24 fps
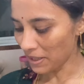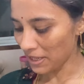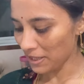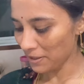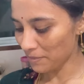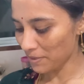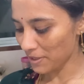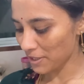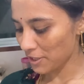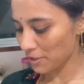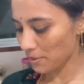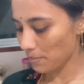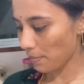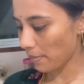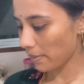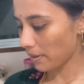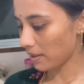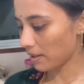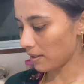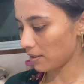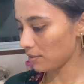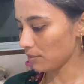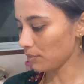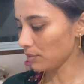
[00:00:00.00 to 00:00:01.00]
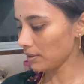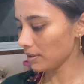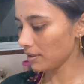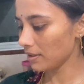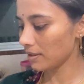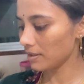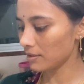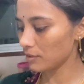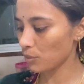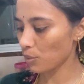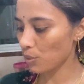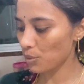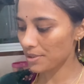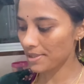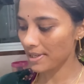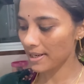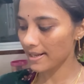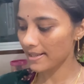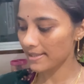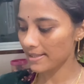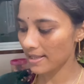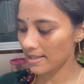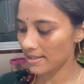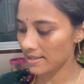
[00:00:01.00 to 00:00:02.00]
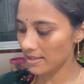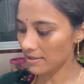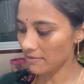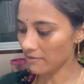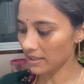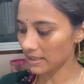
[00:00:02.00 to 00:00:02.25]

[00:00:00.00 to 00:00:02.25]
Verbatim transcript: మళ్ళీ మర్చిపోయాను ఇంకా దోశలు వేసేస్తే